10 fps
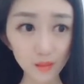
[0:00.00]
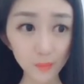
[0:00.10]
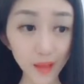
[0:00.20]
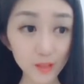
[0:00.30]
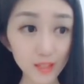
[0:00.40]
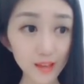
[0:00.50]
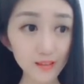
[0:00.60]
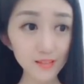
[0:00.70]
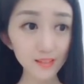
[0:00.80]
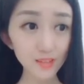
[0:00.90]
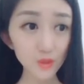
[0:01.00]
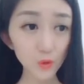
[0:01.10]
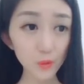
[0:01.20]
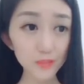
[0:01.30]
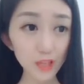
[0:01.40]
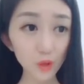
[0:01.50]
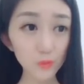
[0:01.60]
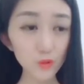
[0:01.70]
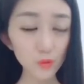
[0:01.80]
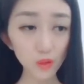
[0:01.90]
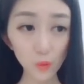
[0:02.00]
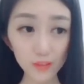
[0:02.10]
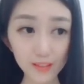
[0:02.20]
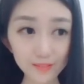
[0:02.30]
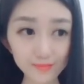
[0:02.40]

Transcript: 不要钱，上次去闺蜜家，闺蜜送给我的。